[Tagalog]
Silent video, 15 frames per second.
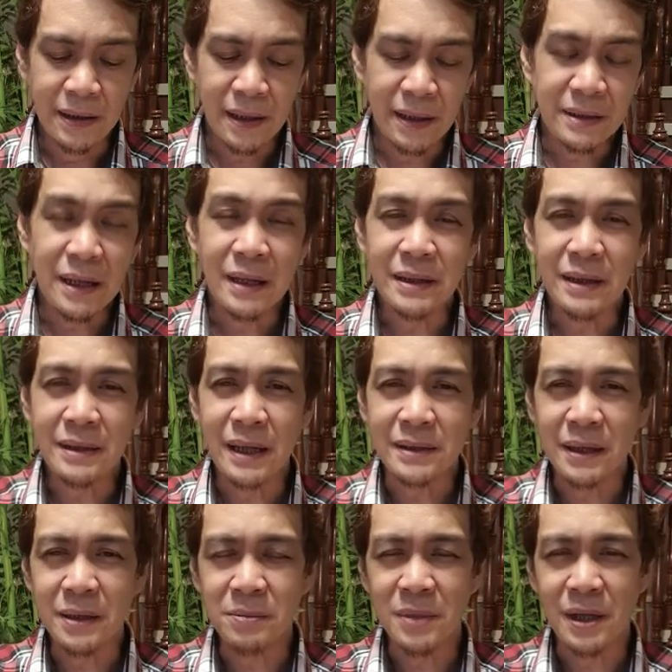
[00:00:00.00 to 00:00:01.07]
At ang
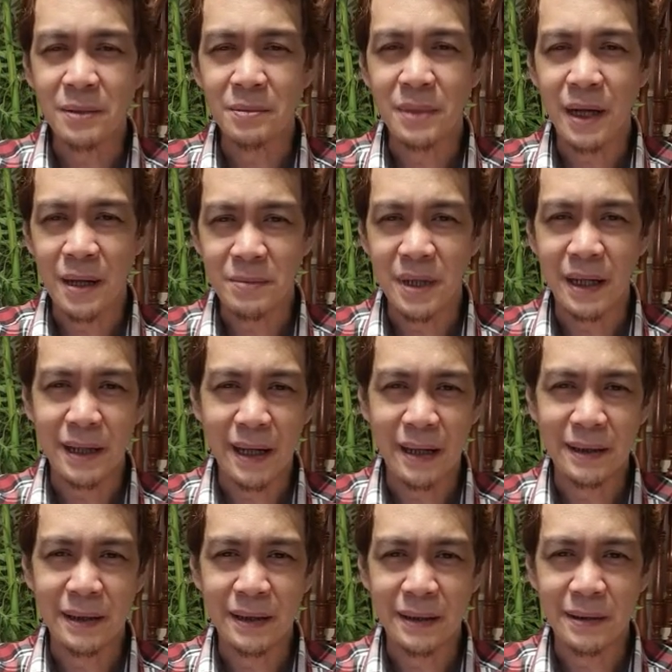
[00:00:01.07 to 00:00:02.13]
nagtatanim ng marami ay
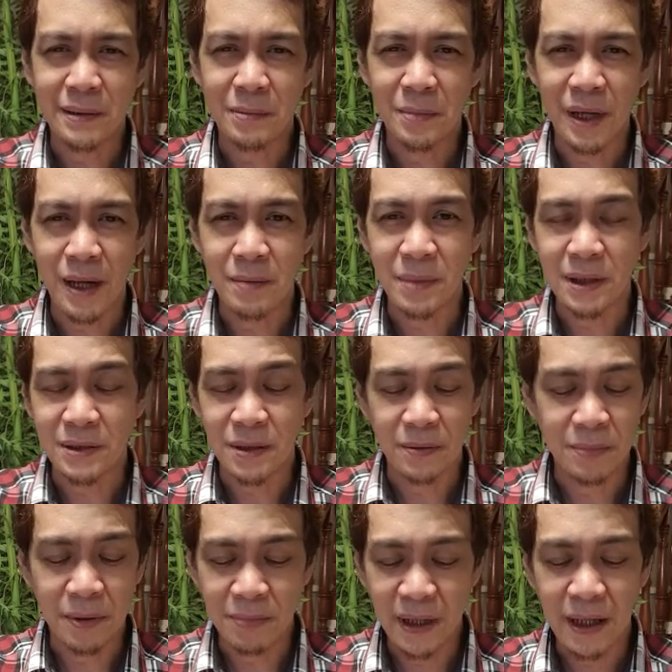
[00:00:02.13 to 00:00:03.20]
aani ng marami. So,
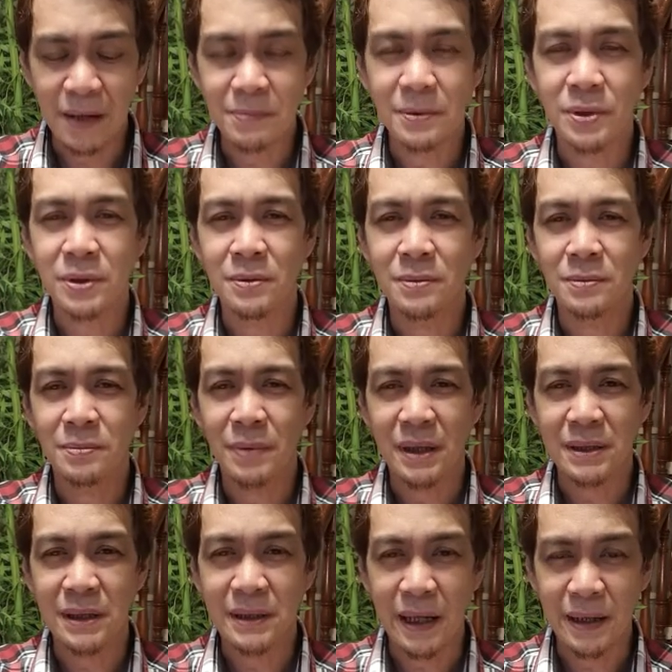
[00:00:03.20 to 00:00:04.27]
biblical po yung
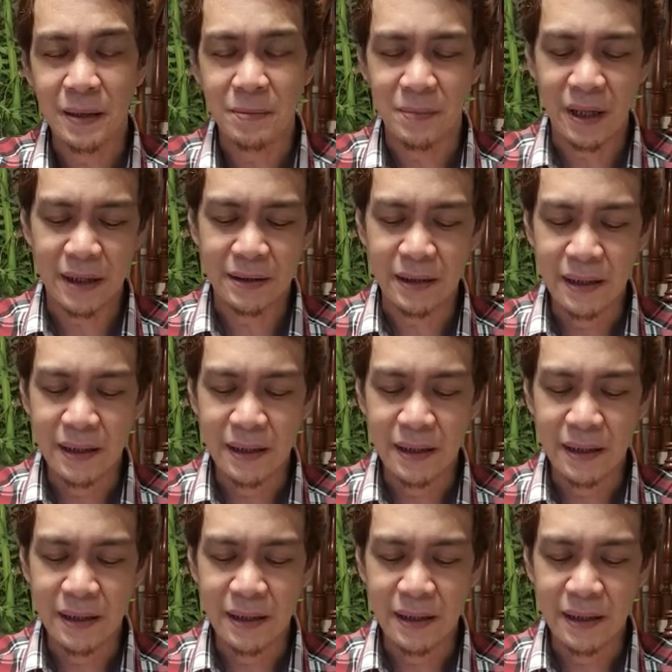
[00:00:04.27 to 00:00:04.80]
pagtatanim. At